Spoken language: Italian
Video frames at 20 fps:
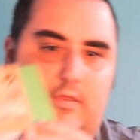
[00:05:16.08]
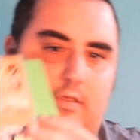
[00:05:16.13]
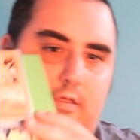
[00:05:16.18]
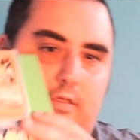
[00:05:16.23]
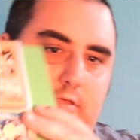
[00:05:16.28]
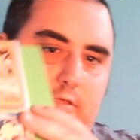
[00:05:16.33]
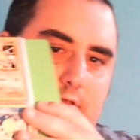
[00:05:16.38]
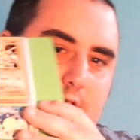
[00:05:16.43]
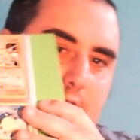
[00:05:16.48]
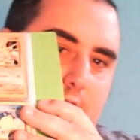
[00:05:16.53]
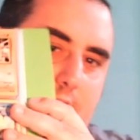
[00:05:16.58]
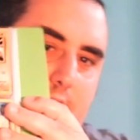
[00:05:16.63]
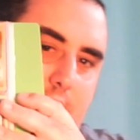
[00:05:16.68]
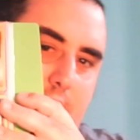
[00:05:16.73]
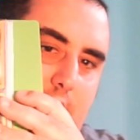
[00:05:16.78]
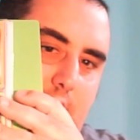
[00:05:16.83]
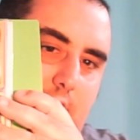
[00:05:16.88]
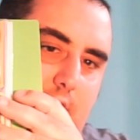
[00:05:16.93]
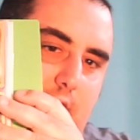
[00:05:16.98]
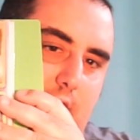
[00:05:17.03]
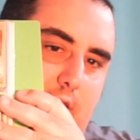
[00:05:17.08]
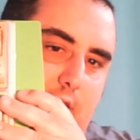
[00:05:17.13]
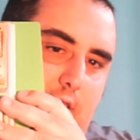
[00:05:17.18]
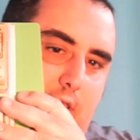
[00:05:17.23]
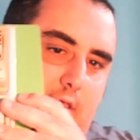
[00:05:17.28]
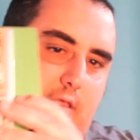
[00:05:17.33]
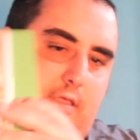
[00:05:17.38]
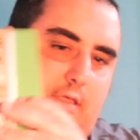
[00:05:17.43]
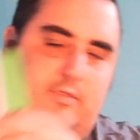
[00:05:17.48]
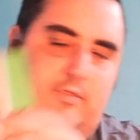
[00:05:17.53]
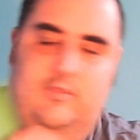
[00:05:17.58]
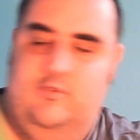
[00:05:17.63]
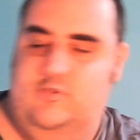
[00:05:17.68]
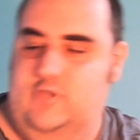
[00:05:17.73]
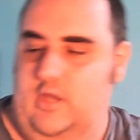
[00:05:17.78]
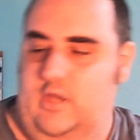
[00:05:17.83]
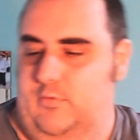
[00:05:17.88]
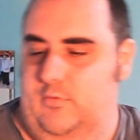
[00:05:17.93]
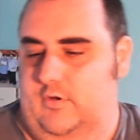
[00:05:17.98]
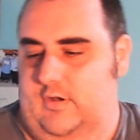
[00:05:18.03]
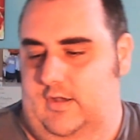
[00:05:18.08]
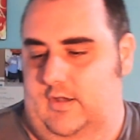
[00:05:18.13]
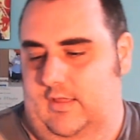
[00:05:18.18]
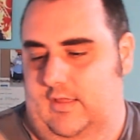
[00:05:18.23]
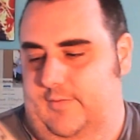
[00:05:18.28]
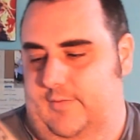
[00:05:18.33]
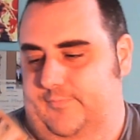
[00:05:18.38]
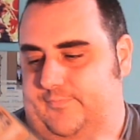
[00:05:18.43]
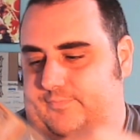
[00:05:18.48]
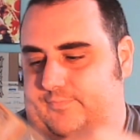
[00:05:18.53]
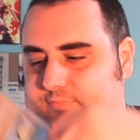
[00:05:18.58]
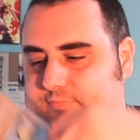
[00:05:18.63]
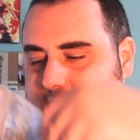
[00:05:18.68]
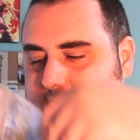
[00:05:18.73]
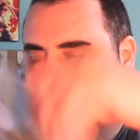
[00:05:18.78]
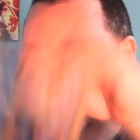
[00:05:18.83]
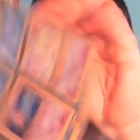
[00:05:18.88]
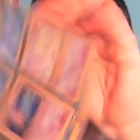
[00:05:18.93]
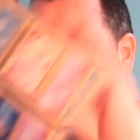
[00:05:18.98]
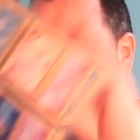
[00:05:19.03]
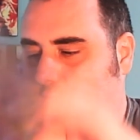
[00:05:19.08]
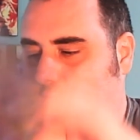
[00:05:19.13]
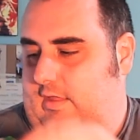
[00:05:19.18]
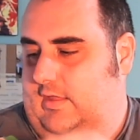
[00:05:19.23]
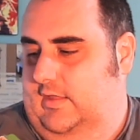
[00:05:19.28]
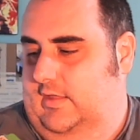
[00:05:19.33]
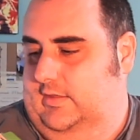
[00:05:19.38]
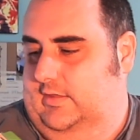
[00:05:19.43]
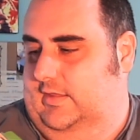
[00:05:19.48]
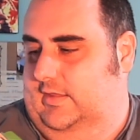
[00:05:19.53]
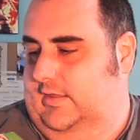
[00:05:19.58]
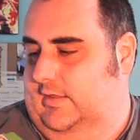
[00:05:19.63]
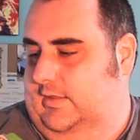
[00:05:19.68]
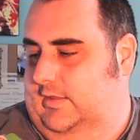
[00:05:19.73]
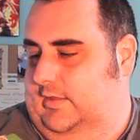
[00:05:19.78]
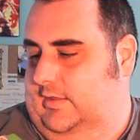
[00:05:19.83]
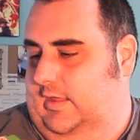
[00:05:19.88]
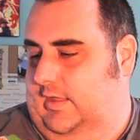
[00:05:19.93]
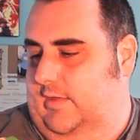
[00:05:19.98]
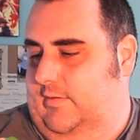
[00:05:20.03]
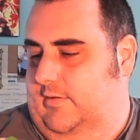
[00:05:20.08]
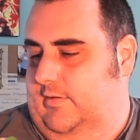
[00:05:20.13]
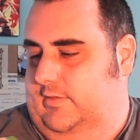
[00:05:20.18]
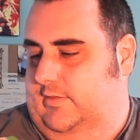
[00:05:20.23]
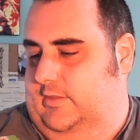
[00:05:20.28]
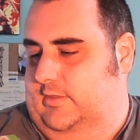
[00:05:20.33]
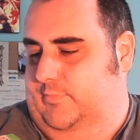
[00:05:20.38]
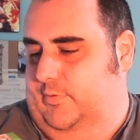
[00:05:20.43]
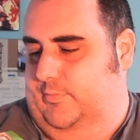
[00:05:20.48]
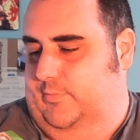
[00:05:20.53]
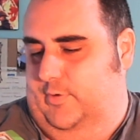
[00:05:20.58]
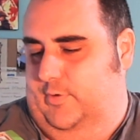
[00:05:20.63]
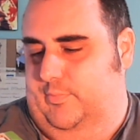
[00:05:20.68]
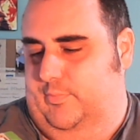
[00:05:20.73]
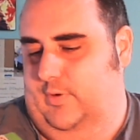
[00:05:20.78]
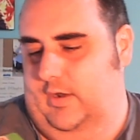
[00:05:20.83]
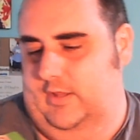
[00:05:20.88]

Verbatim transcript: cioè, diciamo la, che, che tipo proprio la